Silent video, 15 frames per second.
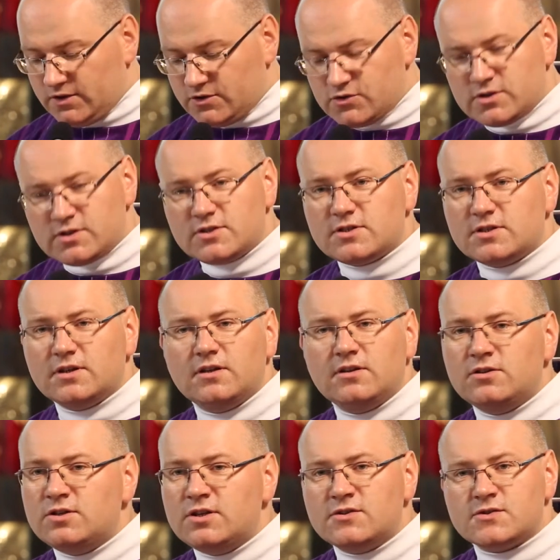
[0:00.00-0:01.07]
Żydzi
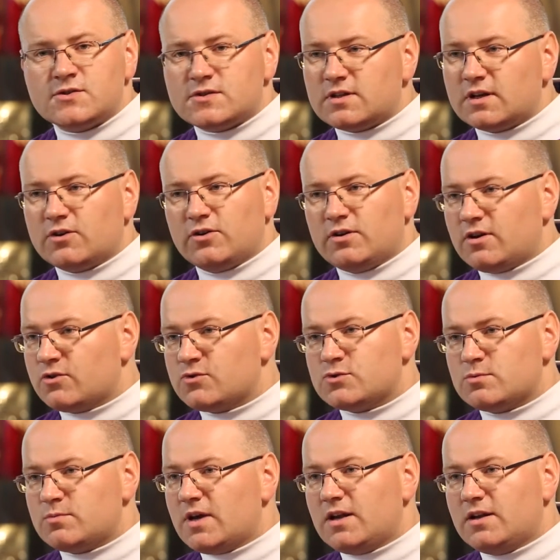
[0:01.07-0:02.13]
nic z tego nie
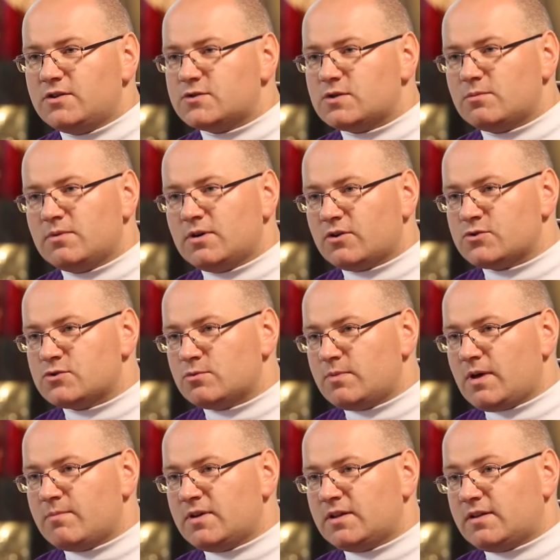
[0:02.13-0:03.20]
rozumieli, co my
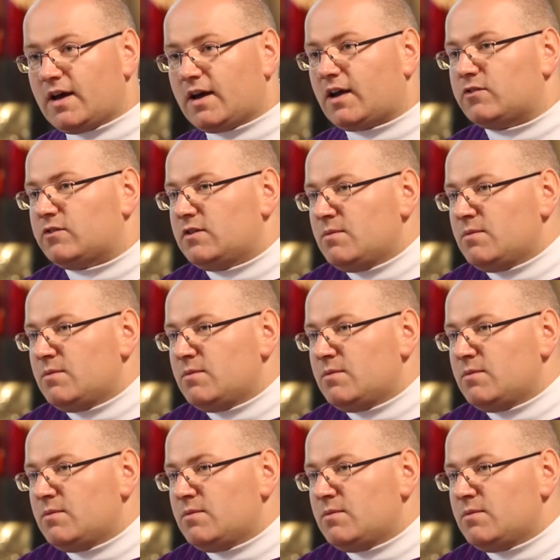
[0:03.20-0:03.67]
rozumiemy teraz.